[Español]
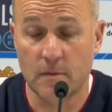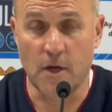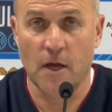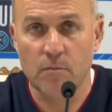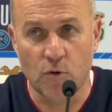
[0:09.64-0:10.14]

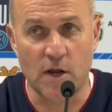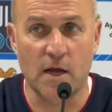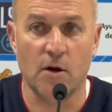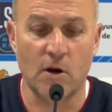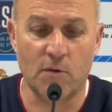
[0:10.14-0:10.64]
Eh,
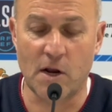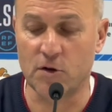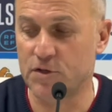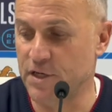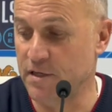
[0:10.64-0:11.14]
hola, buenas
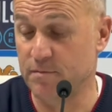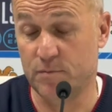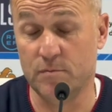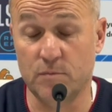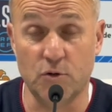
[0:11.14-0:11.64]
noches.
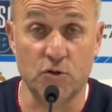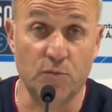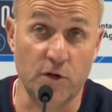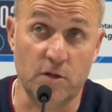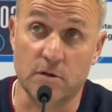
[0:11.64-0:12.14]
Por
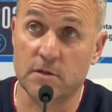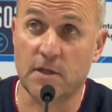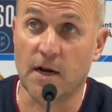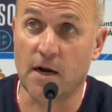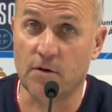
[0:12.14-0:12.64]
supuesto,
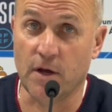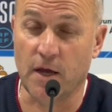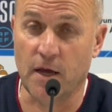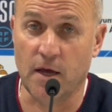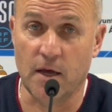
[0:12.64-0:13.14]
está claro
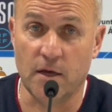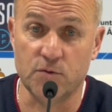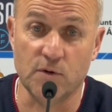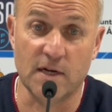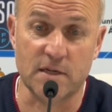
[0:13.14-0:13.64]
que en
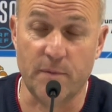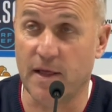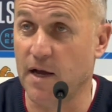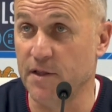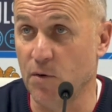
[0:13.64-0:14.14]
su casa es
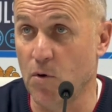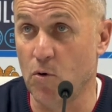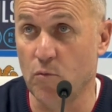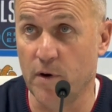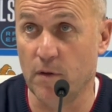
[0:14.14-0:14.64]
verdad que tiene unos
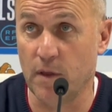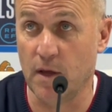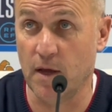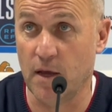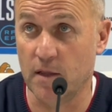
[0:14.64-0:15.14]
números
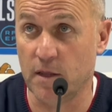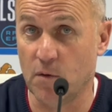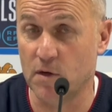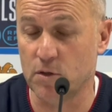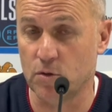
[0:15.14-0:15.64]
de,
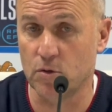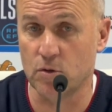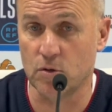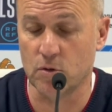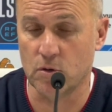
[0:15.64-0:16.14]

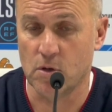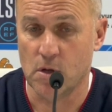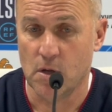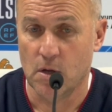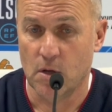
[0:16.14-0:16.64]
cuatro,
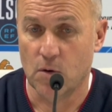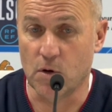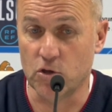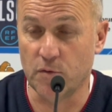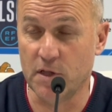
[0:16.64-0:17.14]

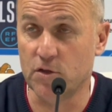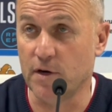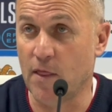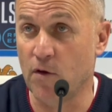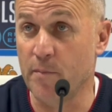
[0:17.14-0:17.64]

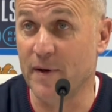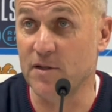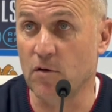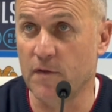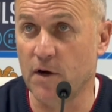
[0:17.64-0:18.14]
victorias, dos empates y
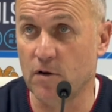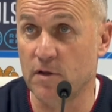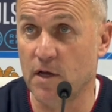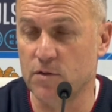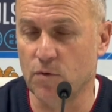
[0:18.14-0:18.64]
dos
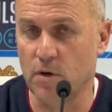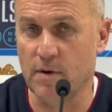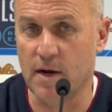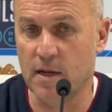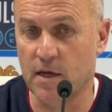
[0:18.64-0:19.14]
derrotas. Es un
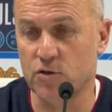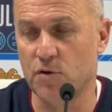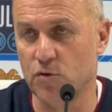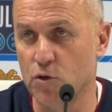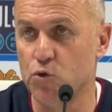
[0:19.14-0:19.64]
rival que, sobre
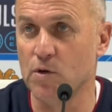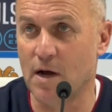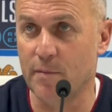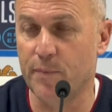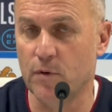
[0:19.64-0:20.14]
todo en su
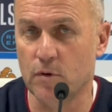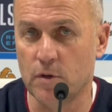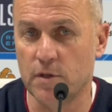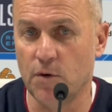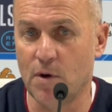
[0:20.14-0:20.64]

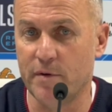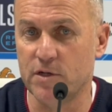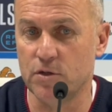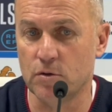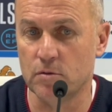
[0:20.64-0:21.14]
campo, tiene una
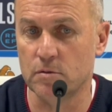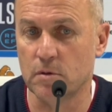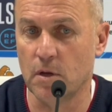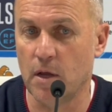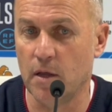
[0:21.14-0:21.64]

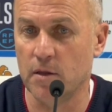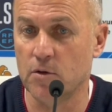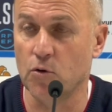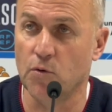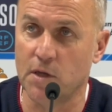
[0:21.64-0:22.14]
versión eh,
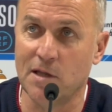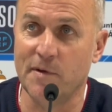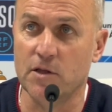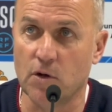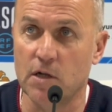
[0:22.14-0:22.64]
con un
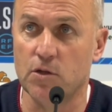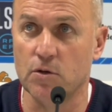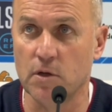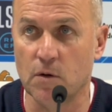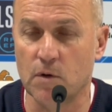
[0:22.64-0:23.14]
rendimiento
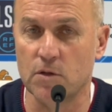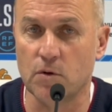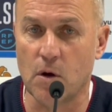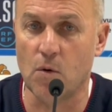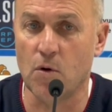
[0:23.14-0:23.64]
alto en cuanto
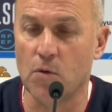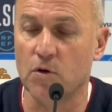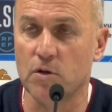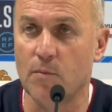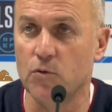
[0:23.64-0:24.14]
a juego, en
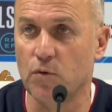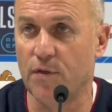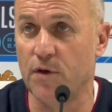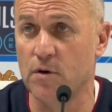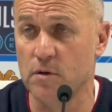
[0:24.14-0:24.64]
cuanto a
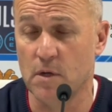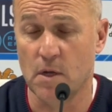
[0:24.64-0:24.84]
puntuación.